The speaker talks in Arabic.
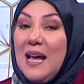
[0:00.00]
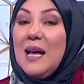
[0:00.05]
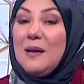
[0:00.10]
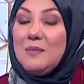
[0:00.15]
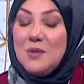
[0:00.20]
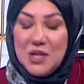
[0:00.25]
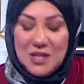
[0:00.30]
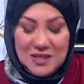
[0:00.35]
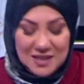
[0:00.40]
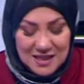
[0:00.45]

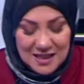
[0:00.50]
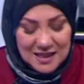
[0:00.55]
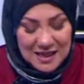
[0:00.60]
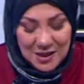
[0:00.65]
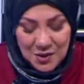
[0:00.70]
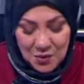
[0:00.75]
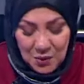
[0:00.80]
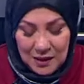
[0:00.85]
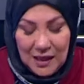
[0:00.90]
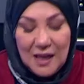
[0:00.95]
آه
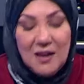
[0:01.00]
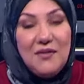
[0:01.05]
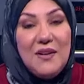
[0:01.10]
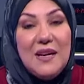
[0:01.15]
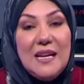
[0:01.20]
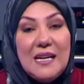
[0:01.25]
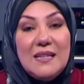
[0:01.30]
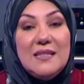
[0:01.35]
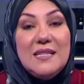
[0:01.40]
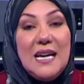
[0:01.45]
بجديات والله
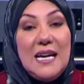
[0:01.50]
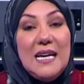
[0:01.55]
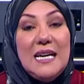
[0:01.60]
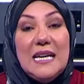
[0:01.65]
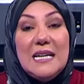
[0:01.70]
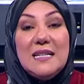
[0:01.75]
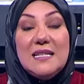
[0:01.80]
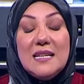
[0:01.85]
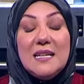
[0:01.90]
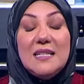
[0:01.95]
فعلا
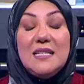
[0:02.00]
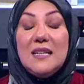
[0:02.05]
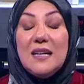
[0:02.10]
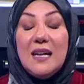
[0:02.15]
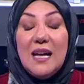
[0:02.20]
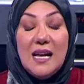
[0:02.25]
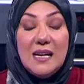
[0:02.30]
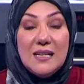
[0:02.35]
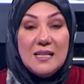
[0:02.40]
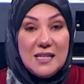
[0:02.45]
تحيه
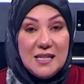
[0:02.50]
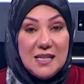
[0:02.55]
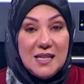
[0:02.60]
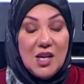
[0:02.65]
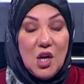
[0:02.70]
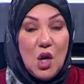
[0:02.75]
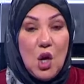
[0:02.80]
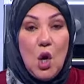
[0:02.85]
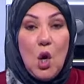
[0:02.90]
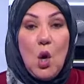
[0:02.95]

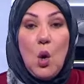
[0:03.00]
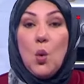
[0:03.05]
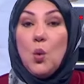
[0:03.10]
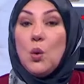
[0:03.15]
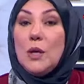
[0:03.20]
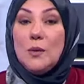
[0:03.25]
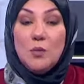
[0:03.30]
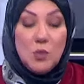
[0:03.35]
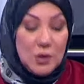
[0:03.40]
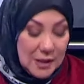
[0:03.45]
لصديقاتي
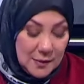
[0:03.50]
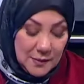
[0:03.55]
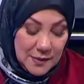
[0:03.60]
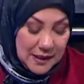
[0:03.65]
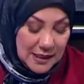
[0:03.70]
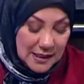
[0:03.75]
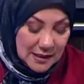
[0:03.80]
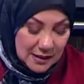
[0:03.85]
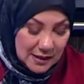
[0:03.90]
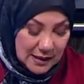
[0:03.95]

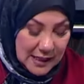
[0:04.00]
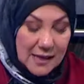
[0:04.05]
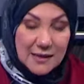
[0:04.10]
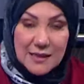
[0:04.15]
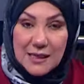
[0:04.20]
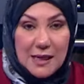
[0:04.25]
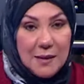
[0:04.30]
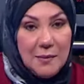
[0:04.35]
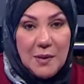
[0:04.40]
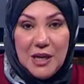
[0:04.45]
وللمتابعين اللي
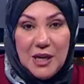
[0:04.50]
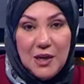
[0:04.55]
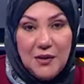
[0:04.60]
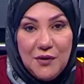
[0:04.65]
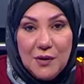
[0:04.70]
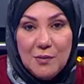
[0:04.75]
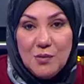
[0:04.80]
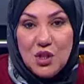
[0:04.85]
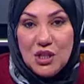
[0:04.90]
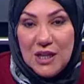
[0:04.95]
حتى انا ما
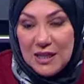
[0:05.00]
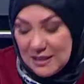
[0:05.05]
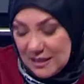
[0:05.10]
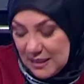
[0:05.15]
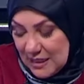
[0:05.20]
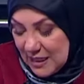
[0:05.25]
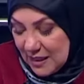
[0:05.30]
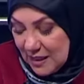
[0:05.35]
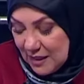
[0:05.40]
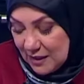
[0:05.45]
نعرفهمش
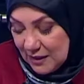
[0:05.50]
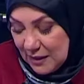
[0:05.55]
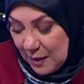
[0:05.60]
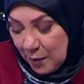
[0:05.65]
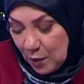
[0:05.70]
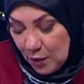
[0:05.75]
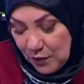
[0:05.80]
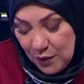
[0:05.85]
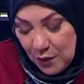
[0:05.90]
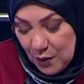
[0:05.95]
شخصيا اللي
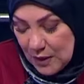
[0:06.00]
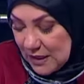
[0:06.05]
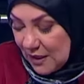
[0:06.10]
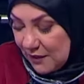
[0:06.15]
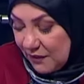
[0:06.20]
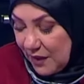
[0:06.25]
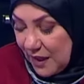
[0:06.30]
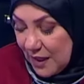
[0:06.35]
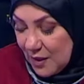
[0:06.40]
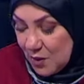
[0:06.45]
طبقوا في
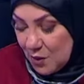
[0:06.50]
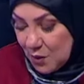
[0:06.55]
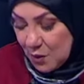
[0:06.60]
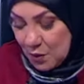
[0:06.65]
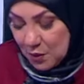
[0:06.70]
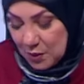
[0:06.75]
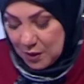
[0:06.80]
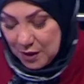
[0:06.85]
الوصفات